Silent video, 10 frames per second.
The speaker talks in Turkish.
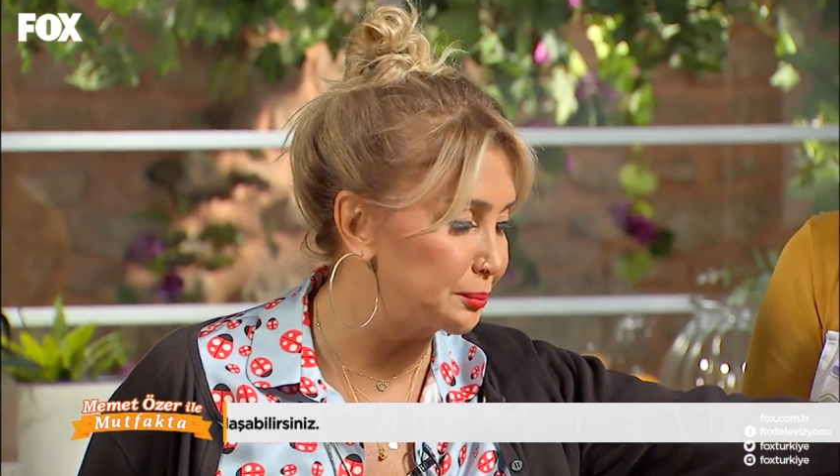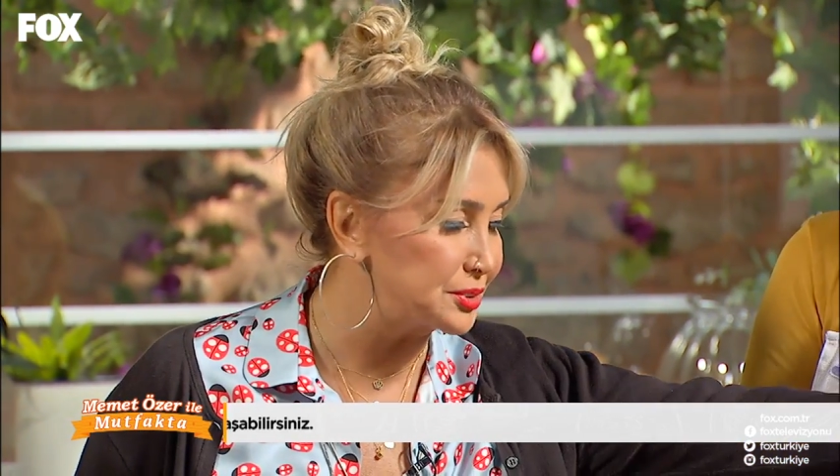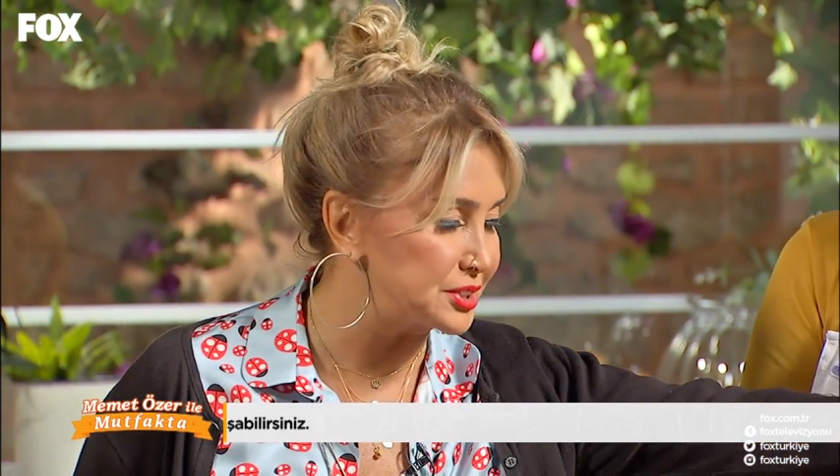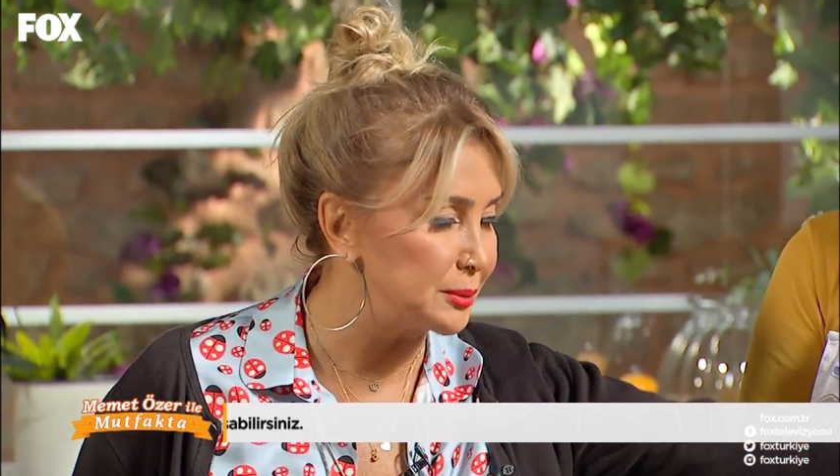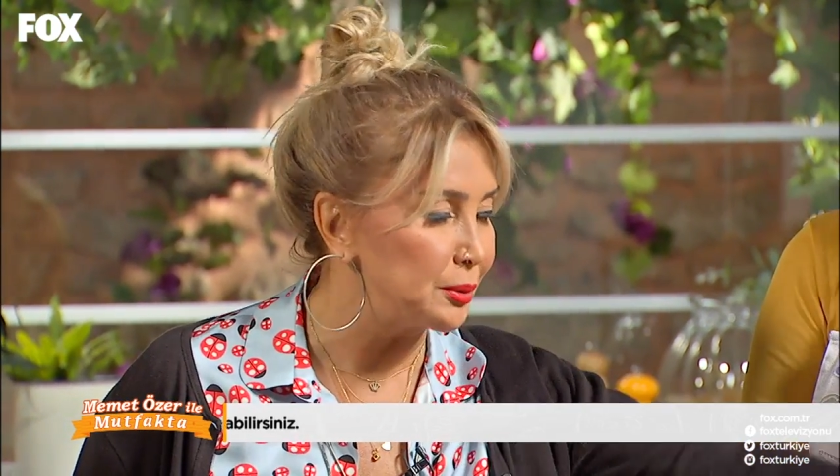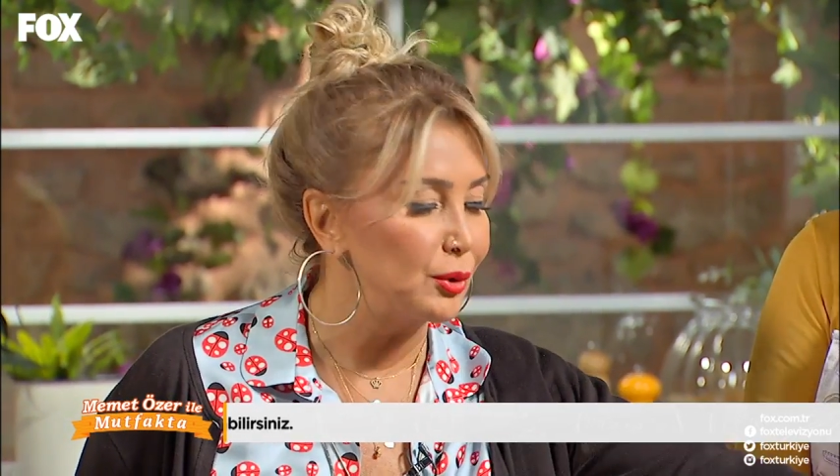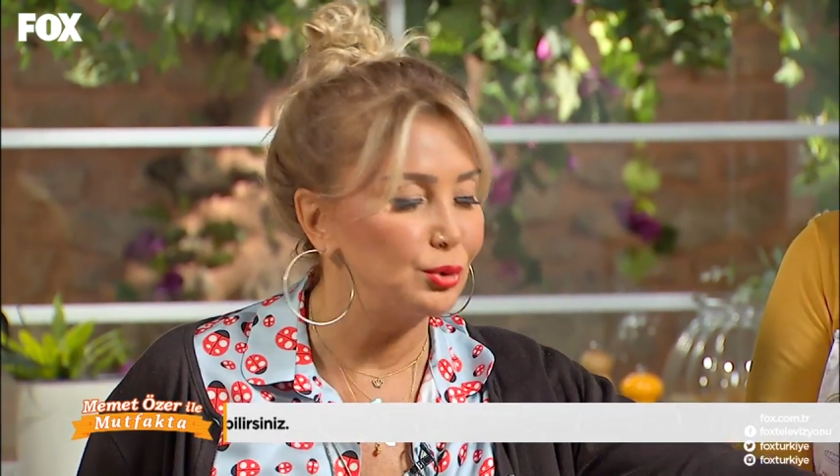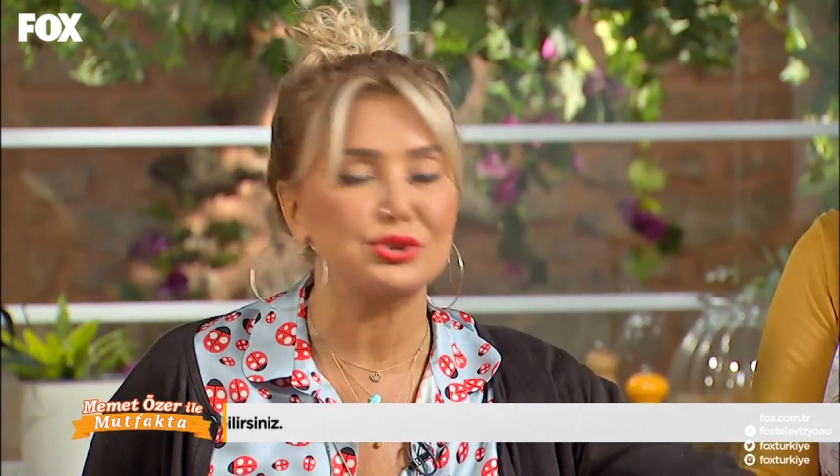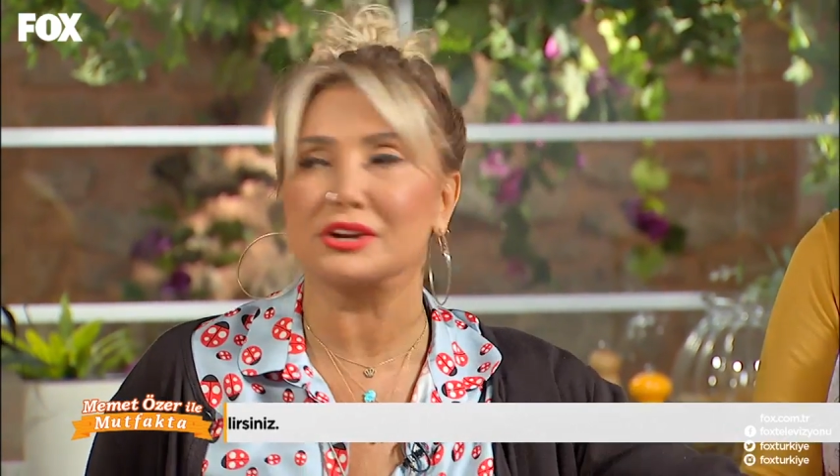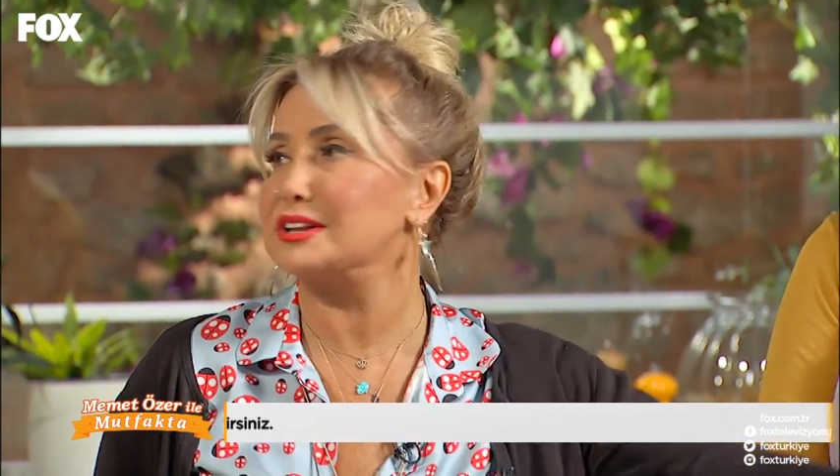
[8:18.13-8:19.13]
pişirip
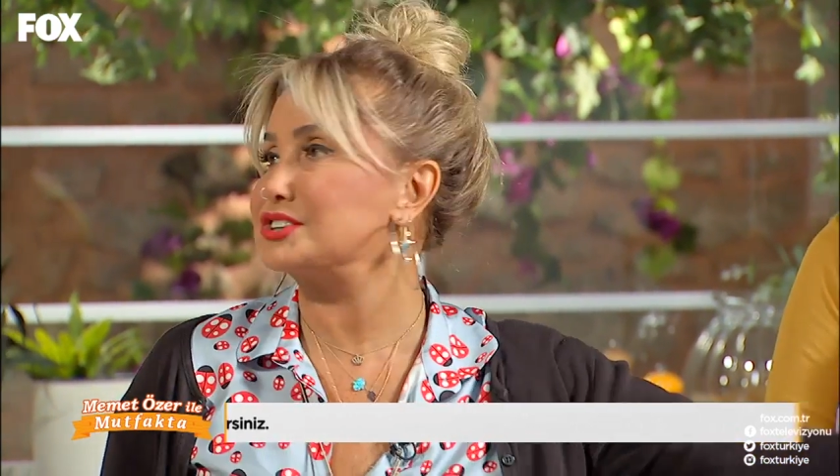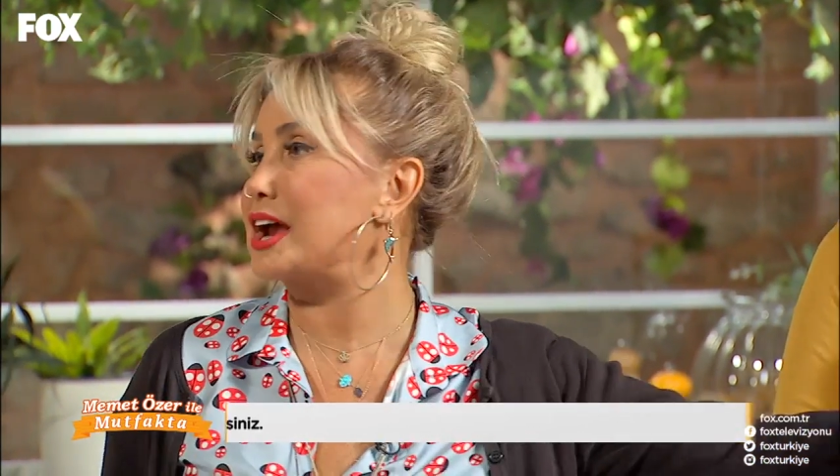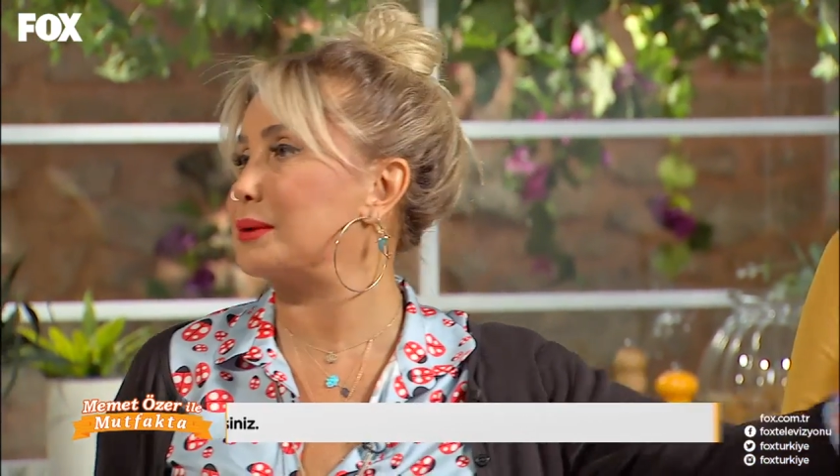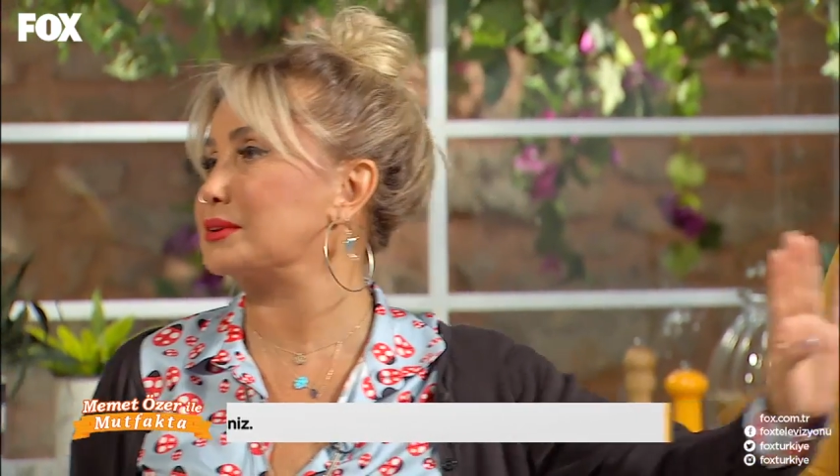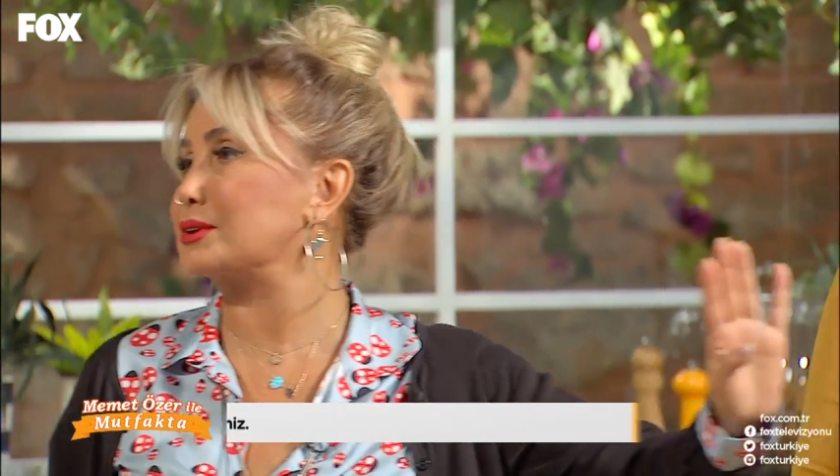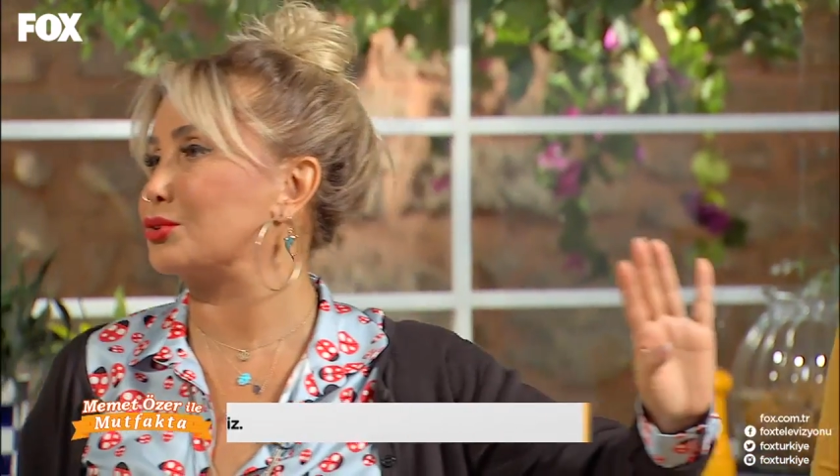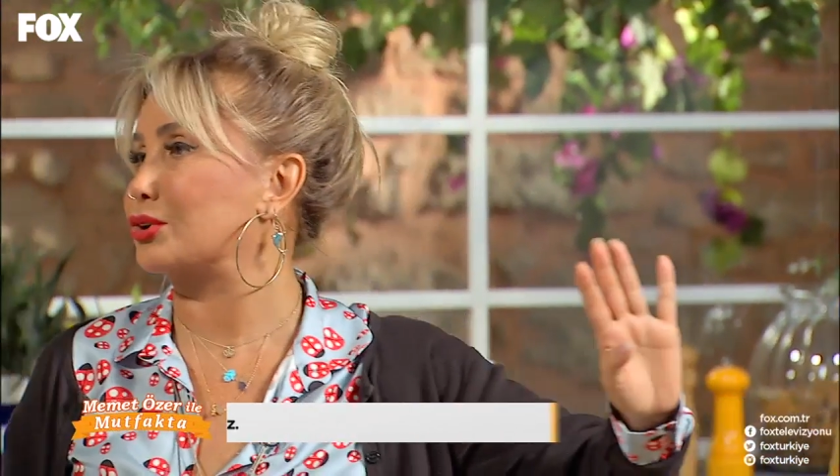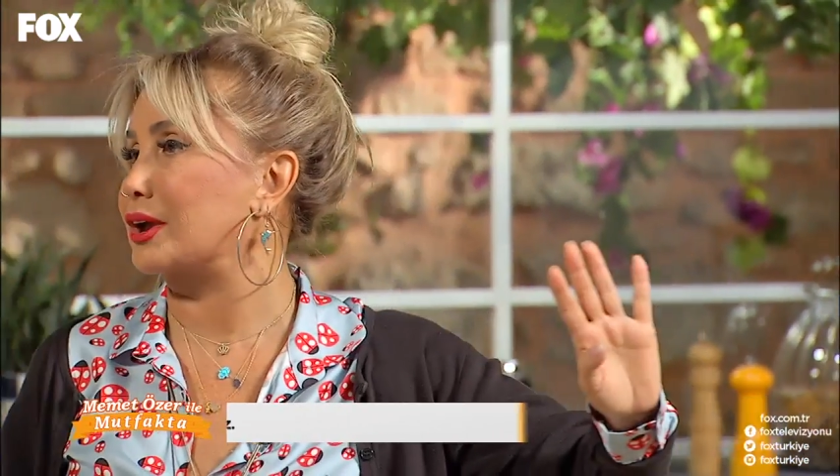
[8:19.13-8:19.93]
üzerine de şerbetini